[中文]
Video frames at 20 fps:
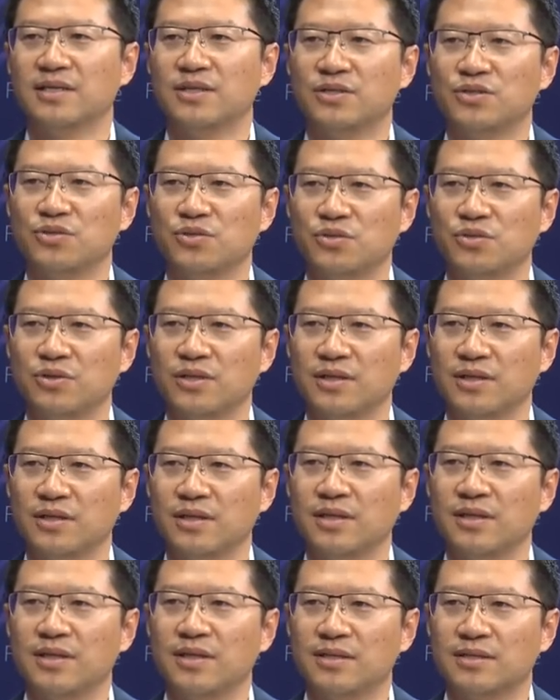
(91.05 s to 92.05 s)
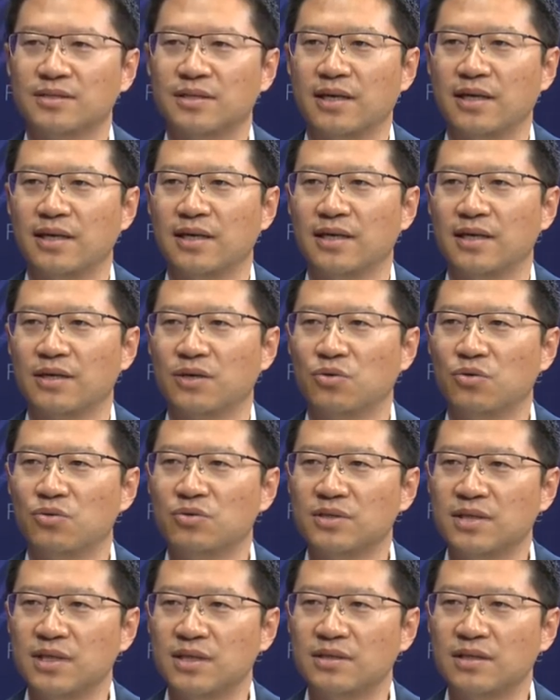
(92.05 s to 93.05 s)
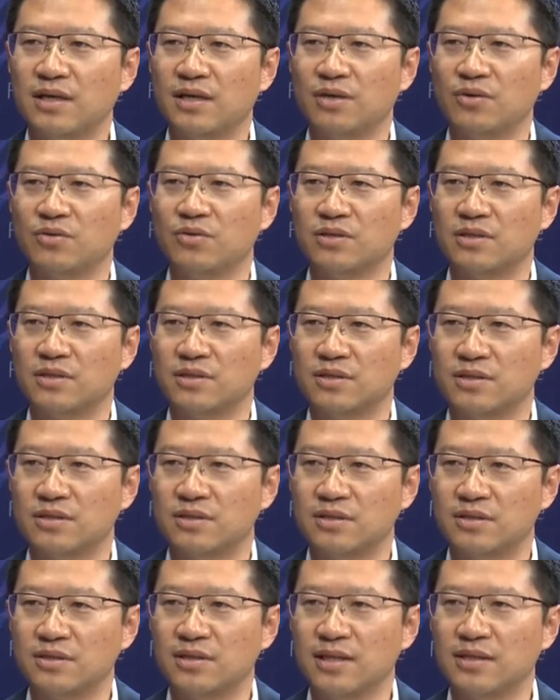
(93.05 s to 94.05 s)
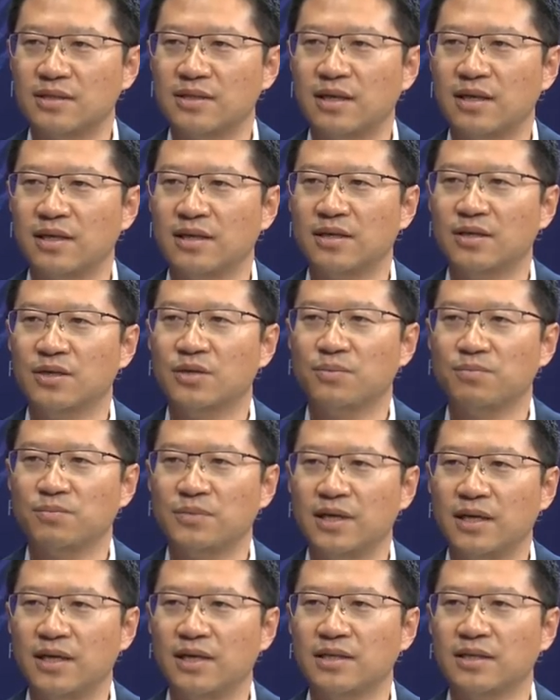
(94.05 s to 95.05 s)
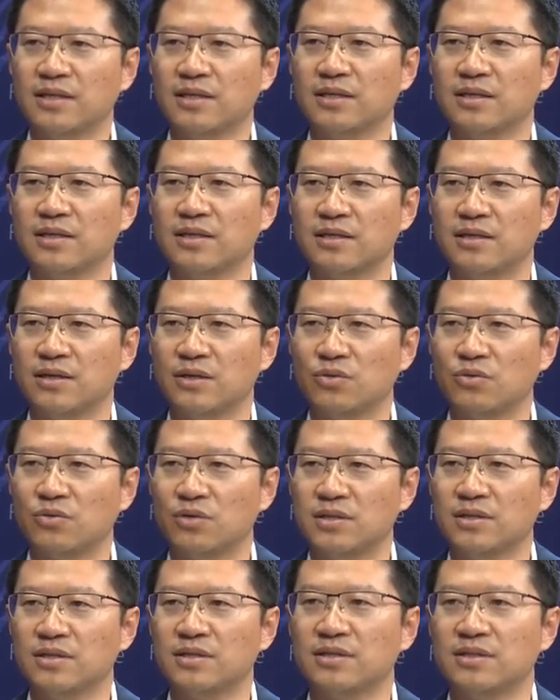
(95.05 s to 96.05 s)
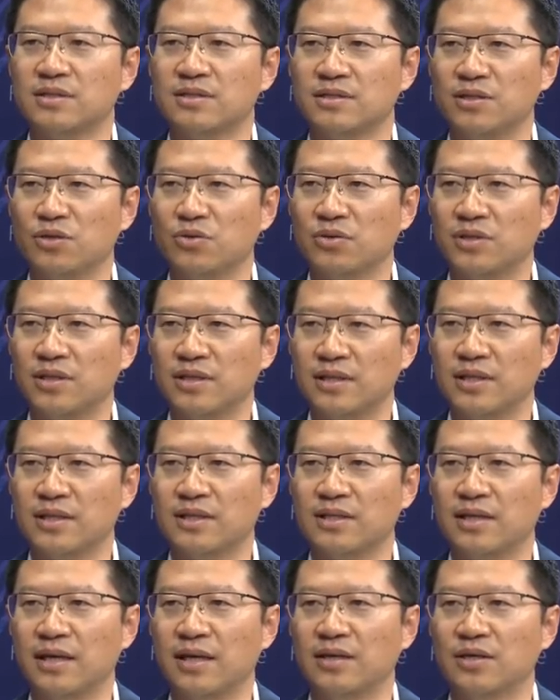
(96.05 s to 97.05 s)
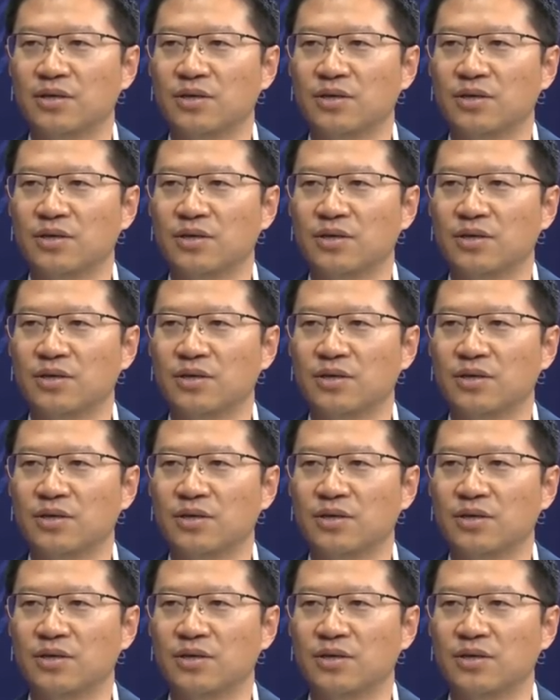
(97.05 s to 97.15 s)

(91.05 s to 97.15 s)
就会在空间上或者是时间上偏离和火星交汇的那一点。